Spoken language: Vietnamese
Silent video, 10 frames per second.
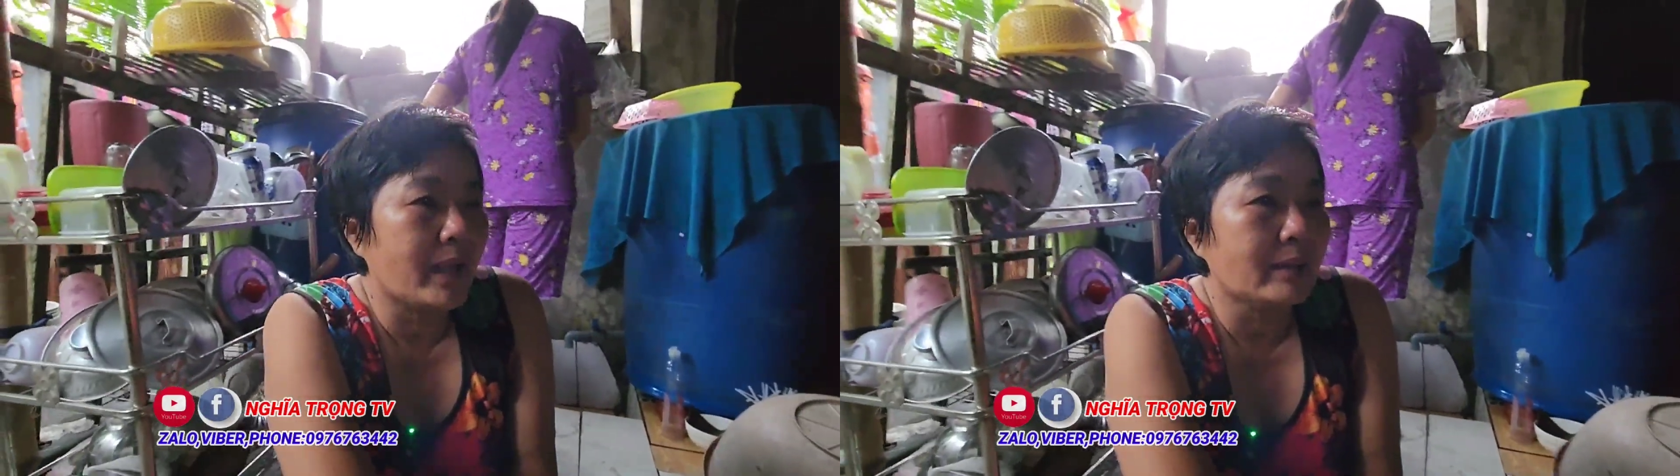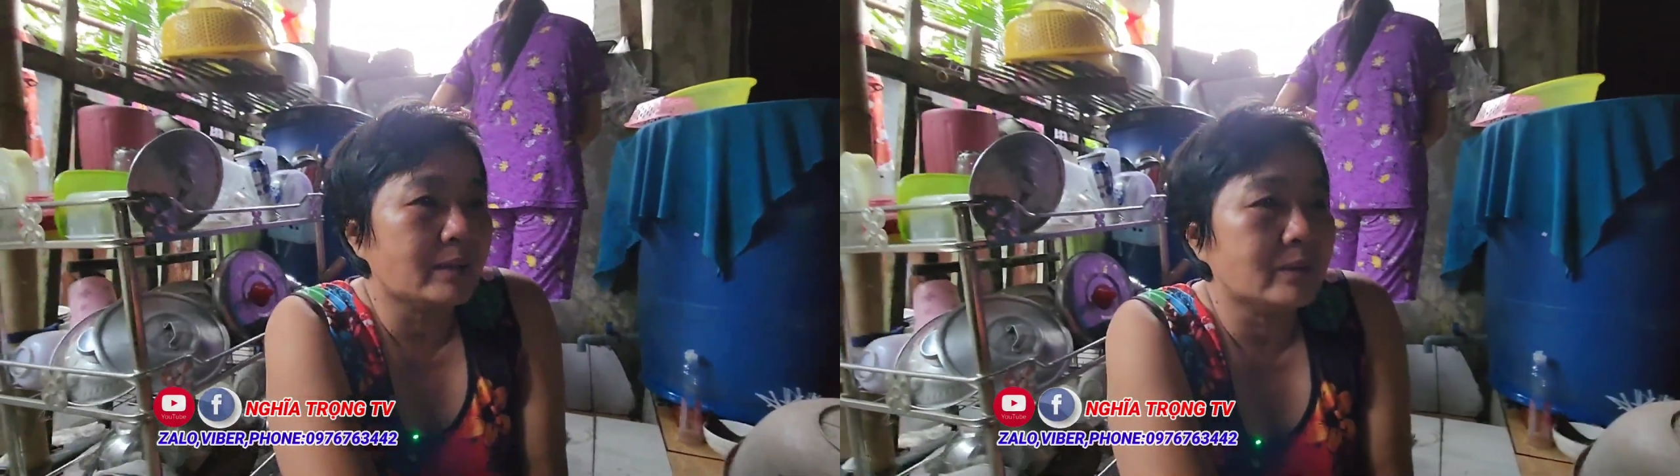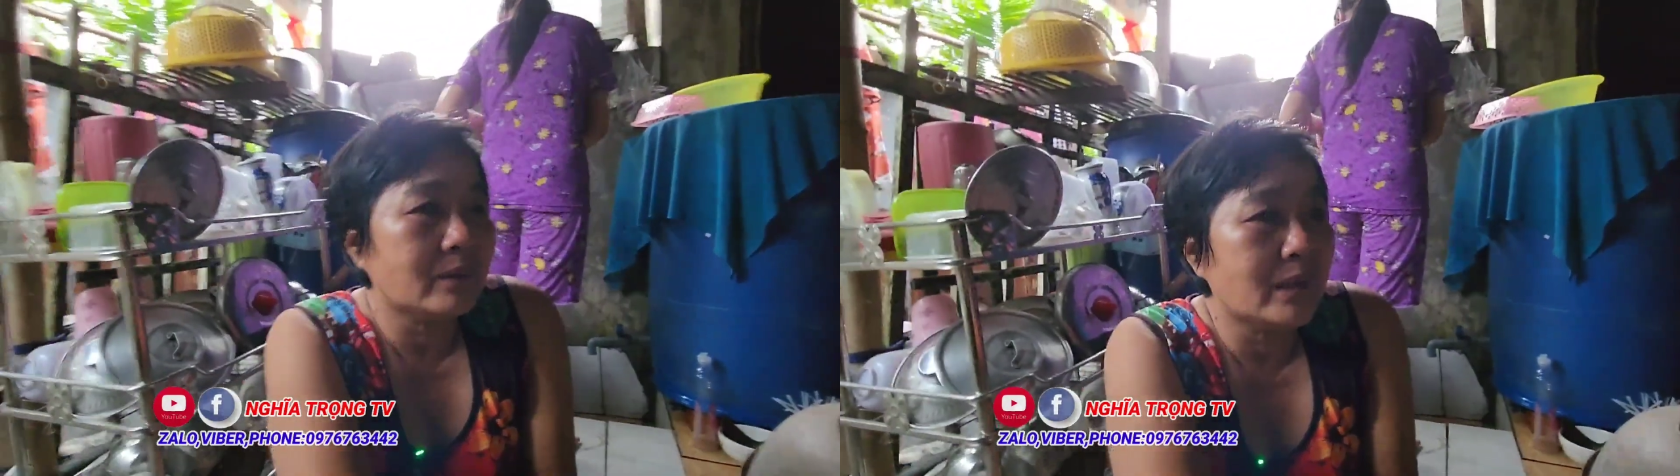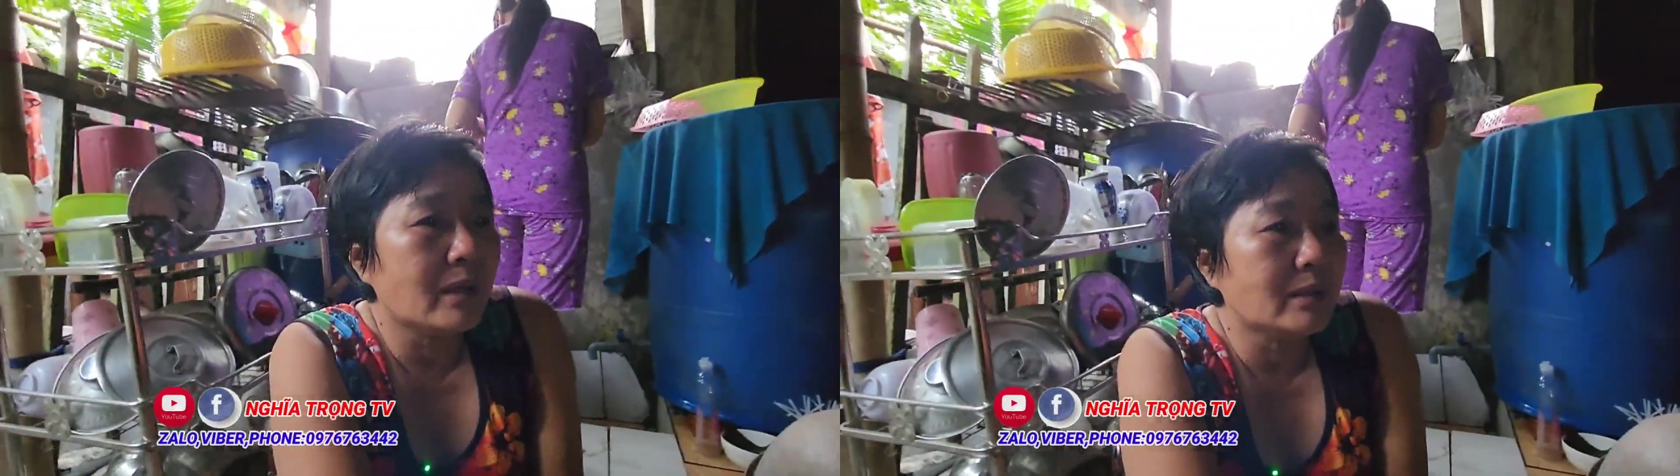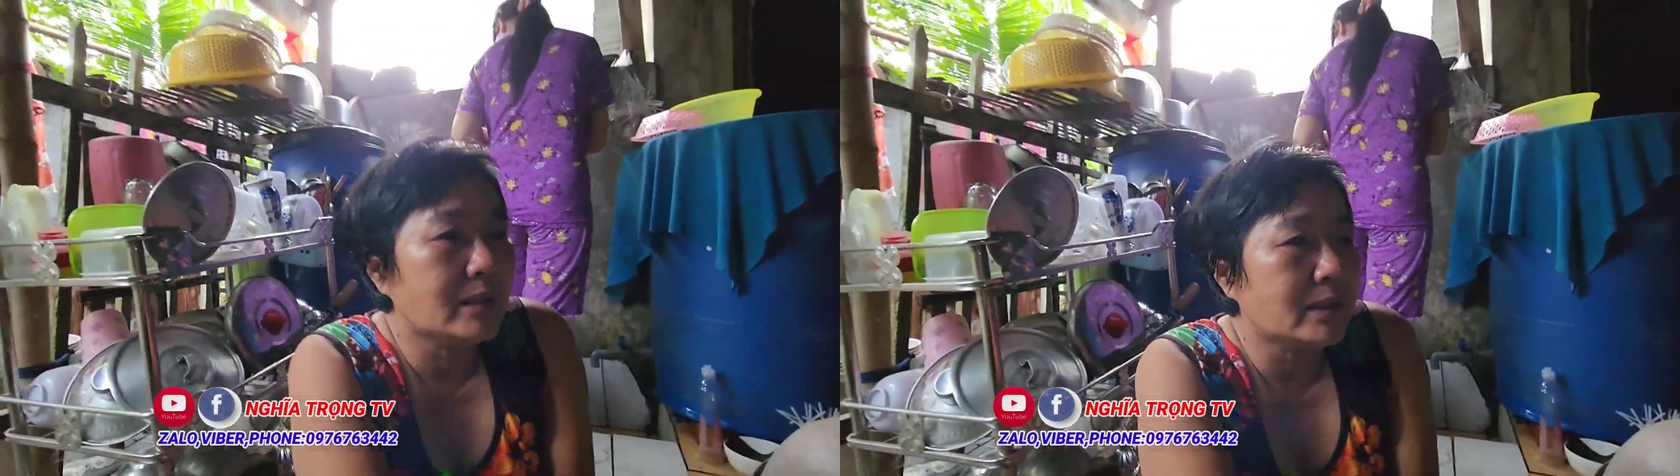bán mình cho nó
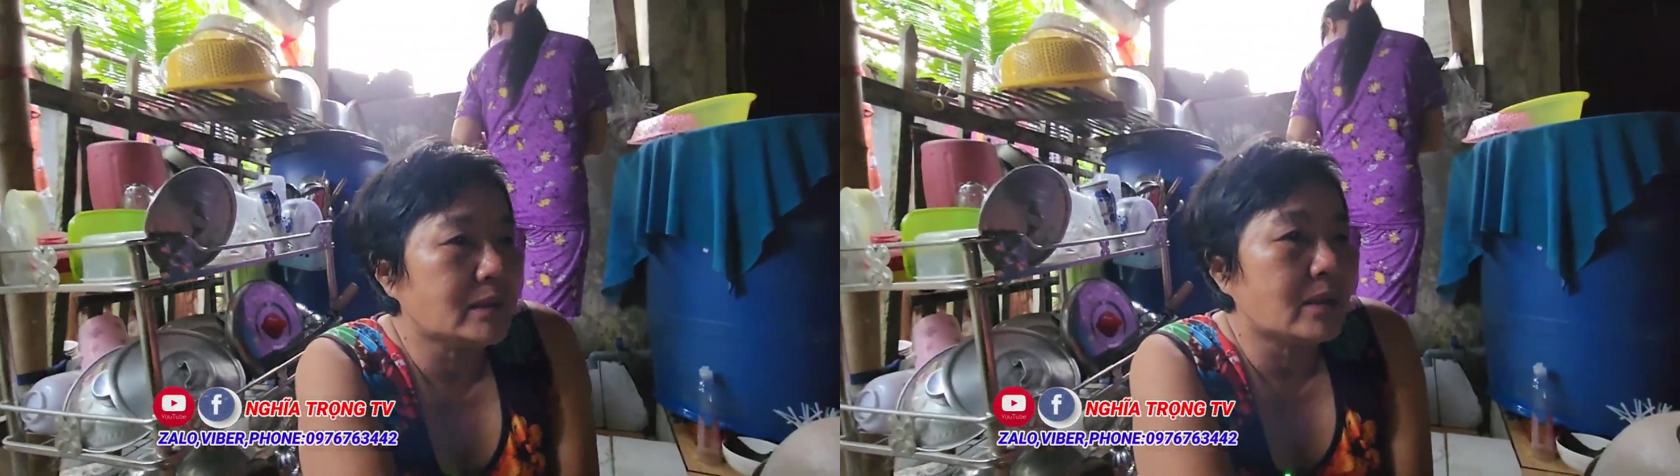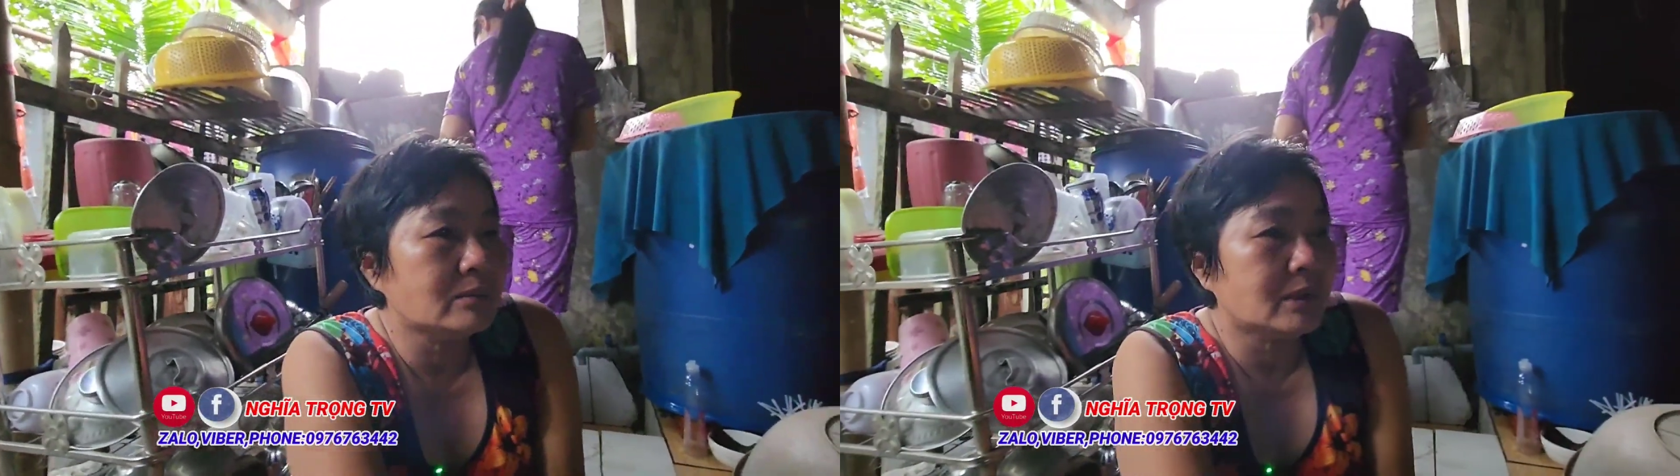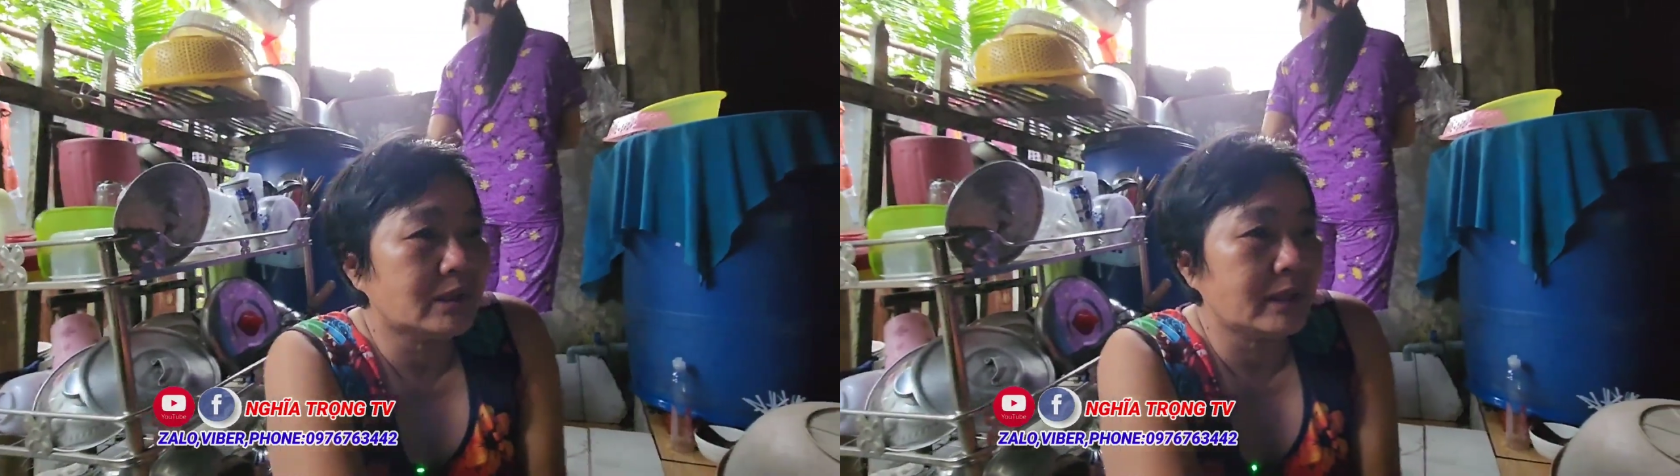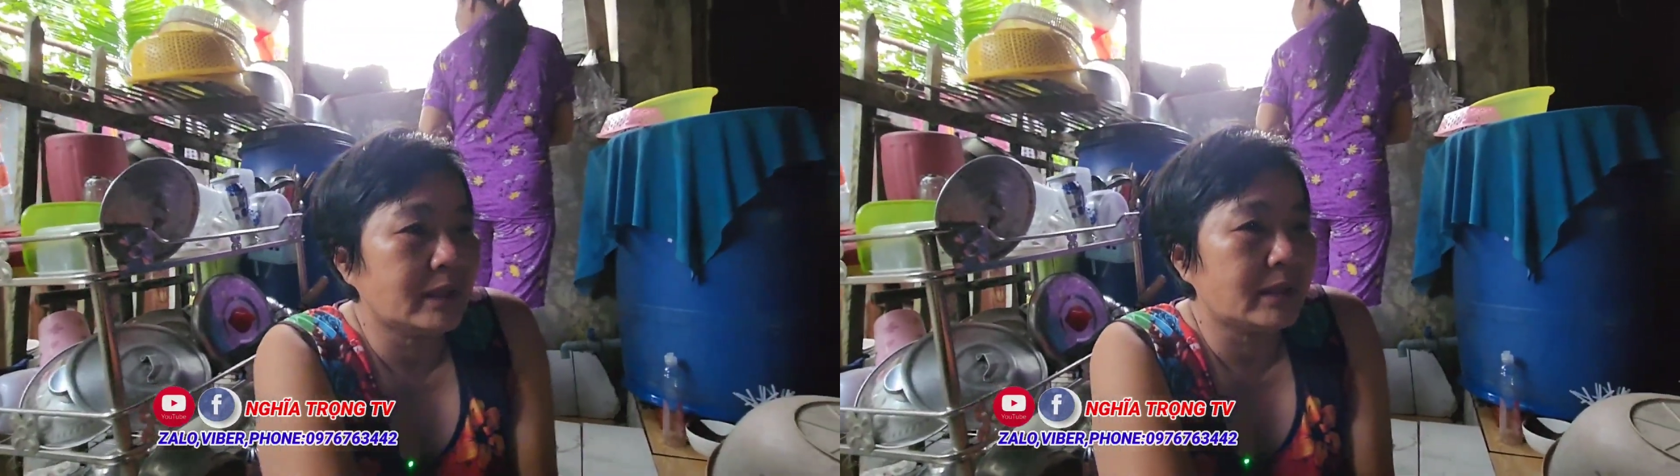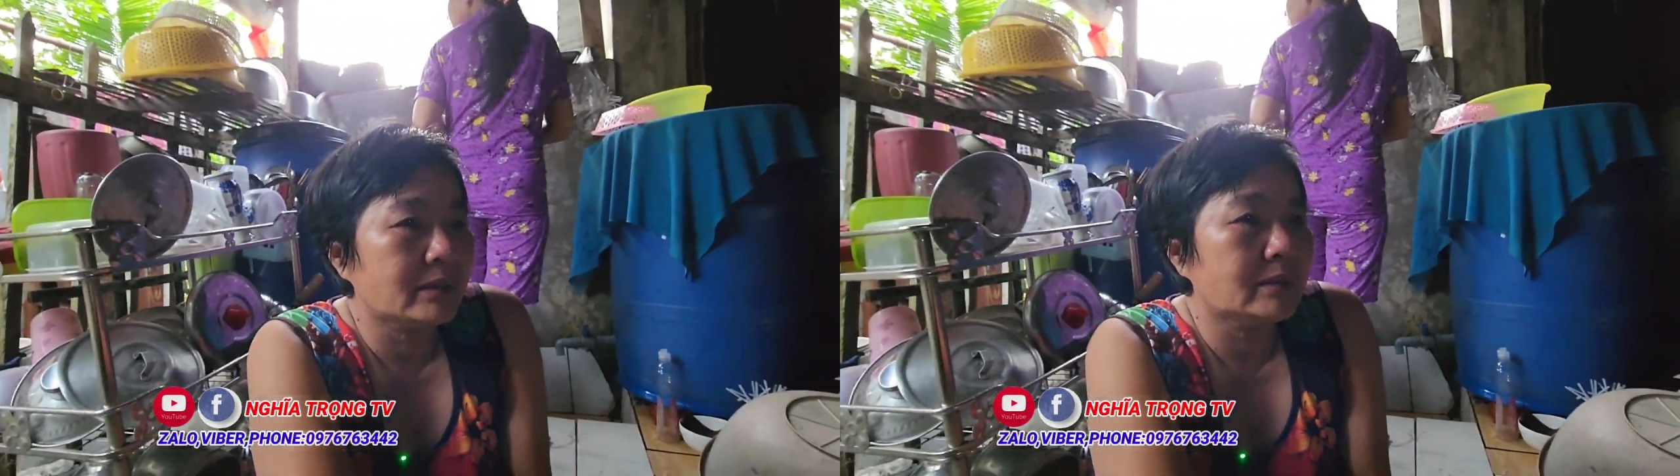hết vé số không gì à.